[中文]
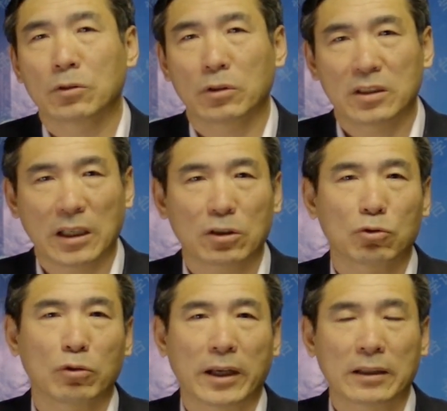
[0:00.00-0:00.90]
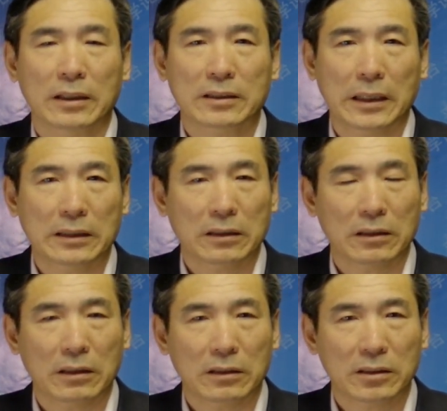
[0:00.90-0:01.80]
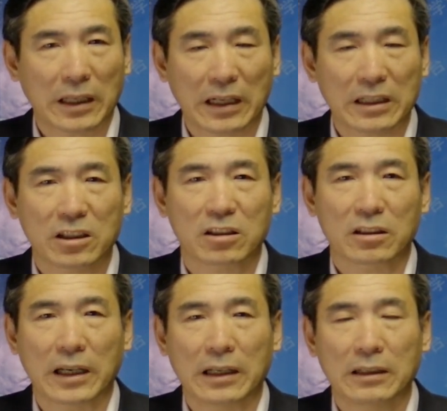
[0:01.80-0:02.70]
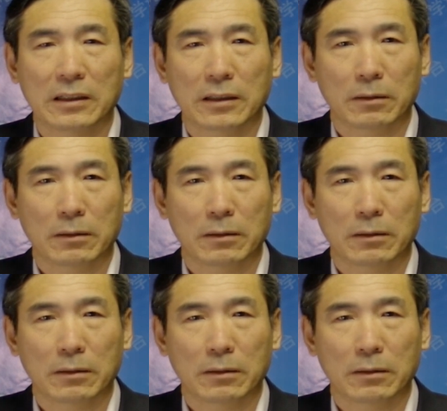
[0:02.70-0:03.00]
所以前苏联呢，在这个斯大林时代，